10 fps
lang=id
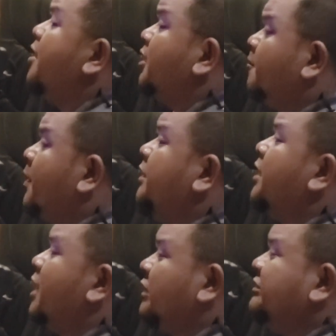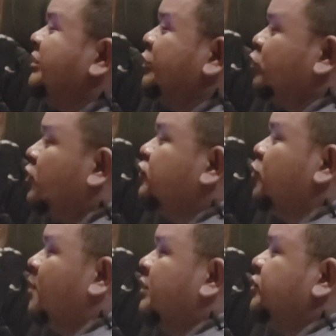kepada Haji Kosod
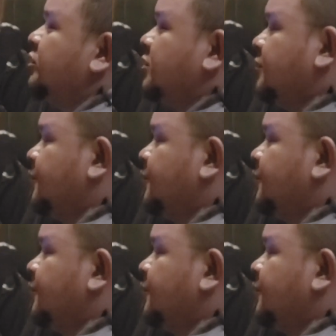Mansur.